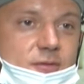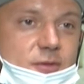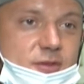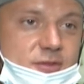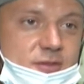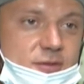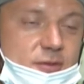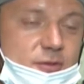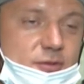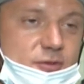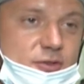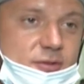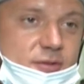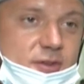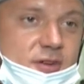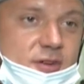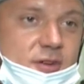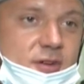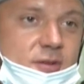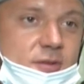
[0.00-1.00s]
ответственного
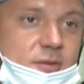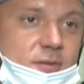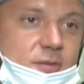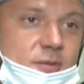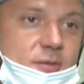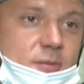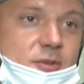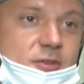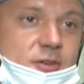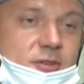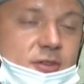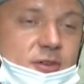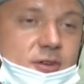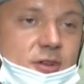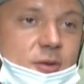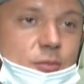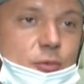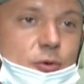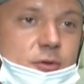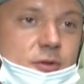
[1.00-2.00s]
человека,
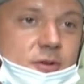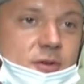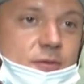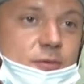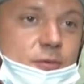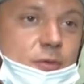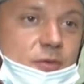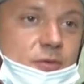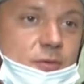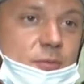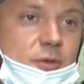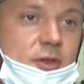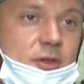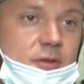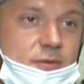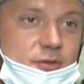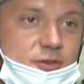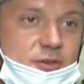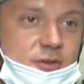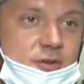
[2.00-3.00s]
молодых работников, вновь
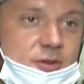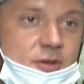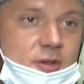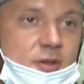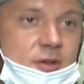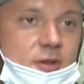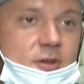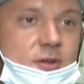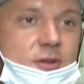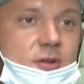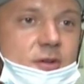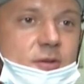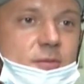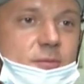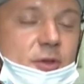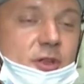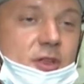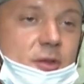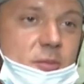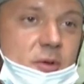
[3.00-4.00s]
принявших, э,
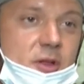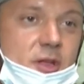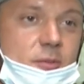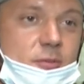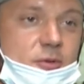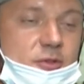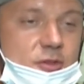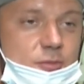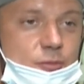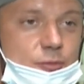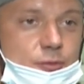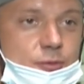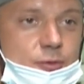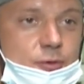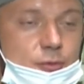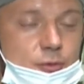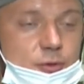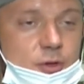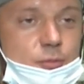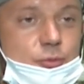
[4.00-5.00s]
прикрепляем к нему,
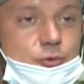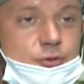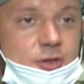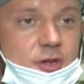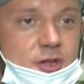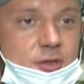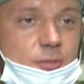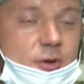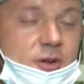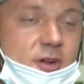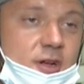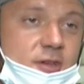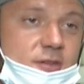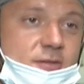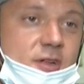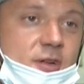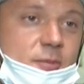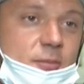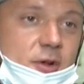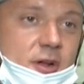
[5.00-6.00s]
и он обучает,
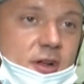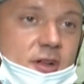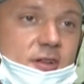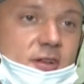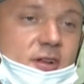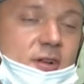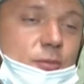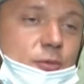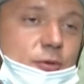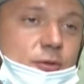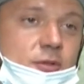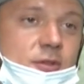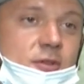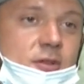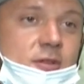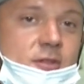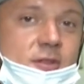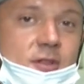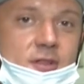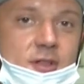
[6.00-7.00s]
показывает, как правильно работать
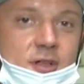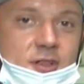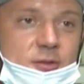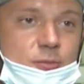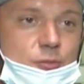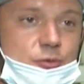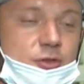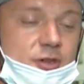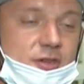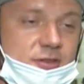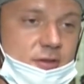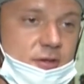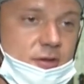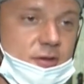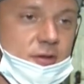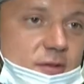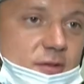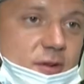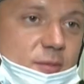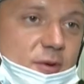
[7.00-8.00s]
на данном
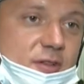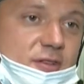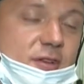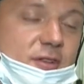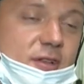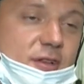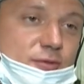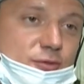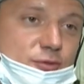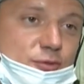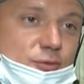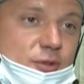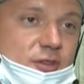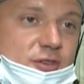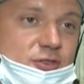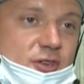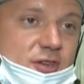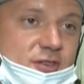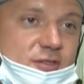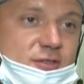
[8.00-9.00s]
участке. Роман Ринатович у
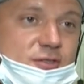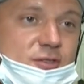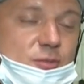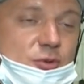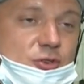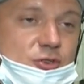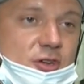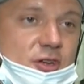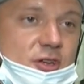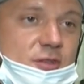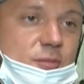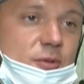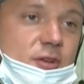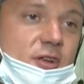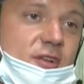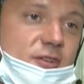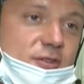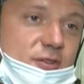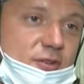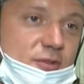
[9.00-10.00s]
нас часто замещает
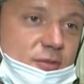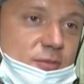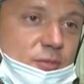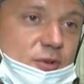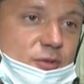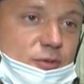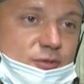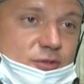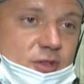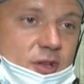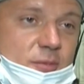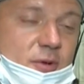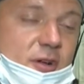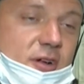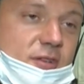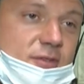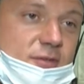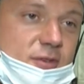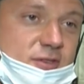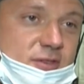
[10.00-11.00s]
бригадиров, мы его ставим
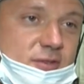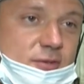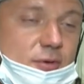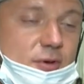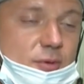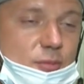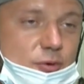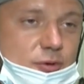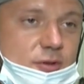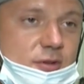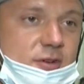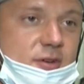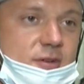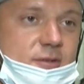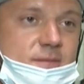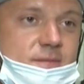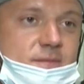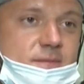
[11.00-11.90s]
как ответственного работника.